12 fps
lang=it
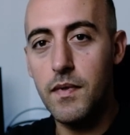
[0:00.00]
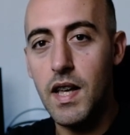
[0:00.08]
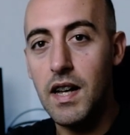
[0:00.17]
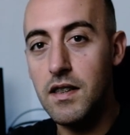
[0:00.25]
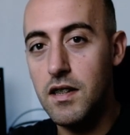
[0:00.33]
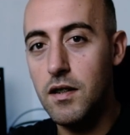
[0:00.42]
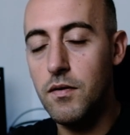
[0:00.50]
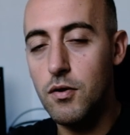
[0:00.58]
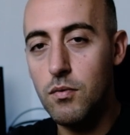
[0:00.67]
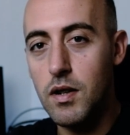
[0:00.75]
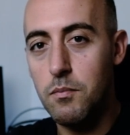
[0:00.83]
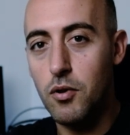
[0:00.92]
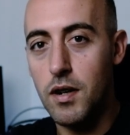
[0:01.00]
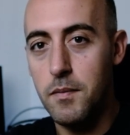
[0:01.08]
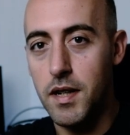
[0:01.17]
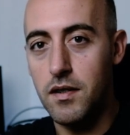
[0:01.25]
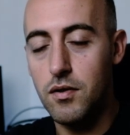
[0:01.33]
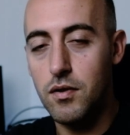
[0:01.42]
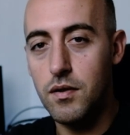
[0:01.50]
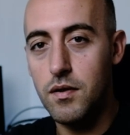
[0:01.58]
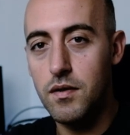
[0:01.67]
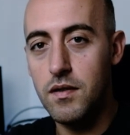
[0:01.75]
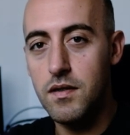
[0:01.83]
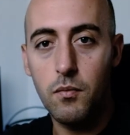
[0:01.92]
attivano un abbonamento
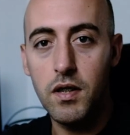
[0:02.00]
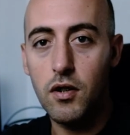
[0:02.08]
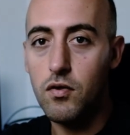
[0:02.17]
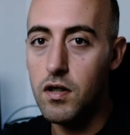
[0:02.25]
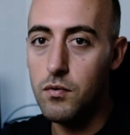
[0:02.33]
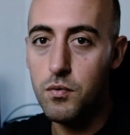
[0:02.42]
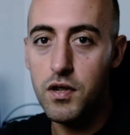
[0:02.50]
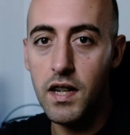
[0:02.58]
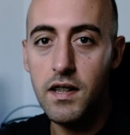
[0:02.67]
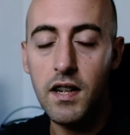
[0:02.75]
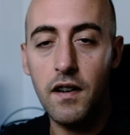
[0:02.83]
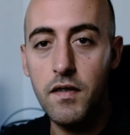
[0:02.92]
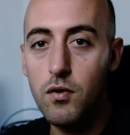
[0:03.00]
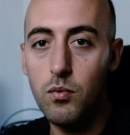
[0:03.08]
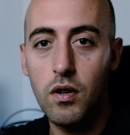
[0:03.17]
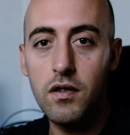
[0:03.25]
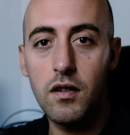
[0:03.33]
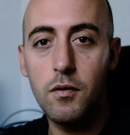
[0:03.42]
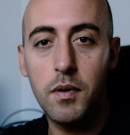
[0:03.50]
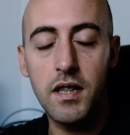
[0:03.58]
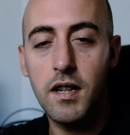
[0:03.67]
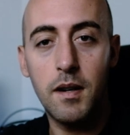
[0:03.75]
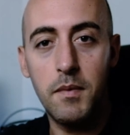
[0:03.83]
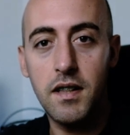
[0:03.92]
quindi cosa succede? Che vi svuotano
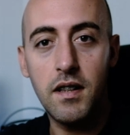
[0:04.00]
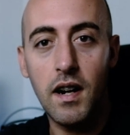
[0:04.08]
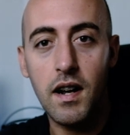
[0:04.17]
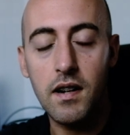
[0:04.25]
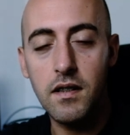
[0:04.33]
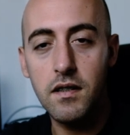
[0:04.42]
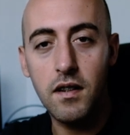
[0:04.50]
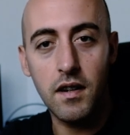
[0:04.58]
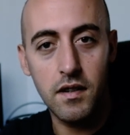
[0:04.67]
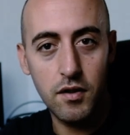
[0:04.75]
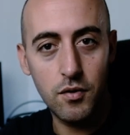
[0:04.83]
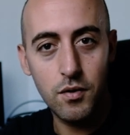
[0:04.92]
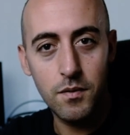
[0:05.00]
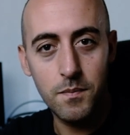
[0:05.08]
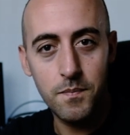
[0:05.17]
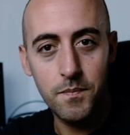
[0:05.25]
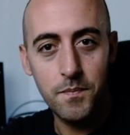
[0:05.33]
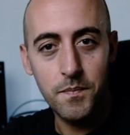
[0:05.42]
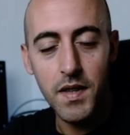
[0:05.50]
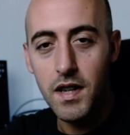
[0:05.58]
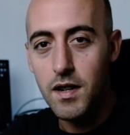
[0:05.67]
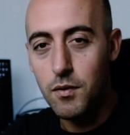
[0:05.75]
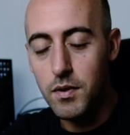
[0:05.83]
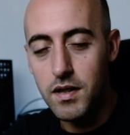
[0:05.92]
praticamente la carta di credito.
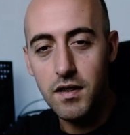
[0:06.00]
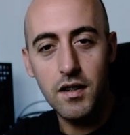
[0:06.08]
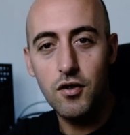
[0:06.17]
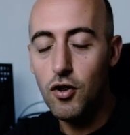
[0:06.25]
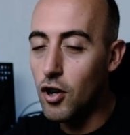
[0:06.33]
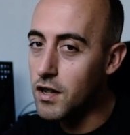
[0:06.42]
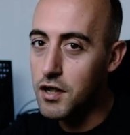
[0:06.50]
Quindi non